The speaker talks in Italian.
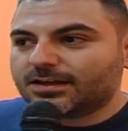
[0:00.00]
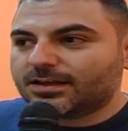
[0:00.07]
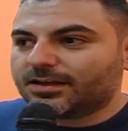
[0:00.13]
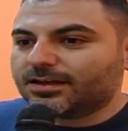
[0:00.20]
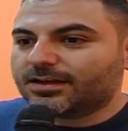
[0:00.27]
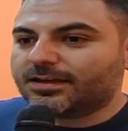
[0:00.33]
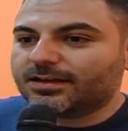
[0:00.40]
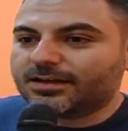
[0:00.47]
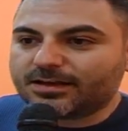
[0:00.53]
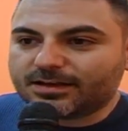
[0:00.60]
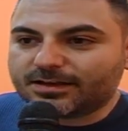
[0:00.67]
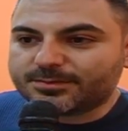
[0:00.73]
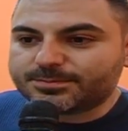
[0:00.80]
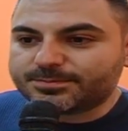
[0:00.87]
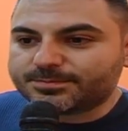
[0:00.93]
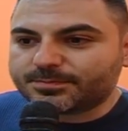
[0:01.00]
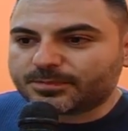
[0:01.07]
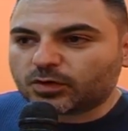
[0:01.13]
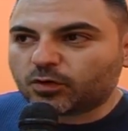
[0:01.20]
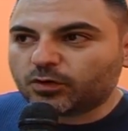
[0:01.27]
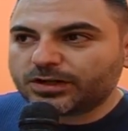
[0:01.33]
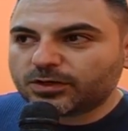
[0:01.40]

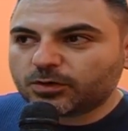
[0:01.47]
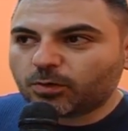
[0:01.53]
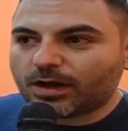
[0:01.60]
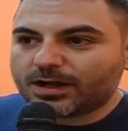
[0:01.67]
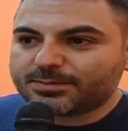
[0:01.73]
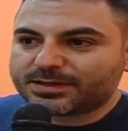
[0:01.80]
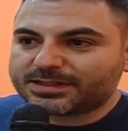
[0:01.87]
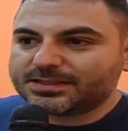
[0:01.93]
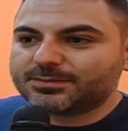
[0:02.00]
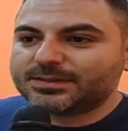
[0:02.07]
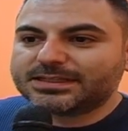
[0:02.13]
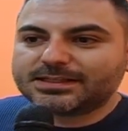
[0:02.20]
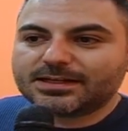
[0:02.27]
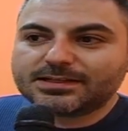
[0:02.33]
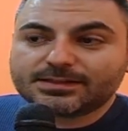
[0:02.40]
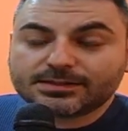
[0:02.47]
ehm, con il quale praticamente del,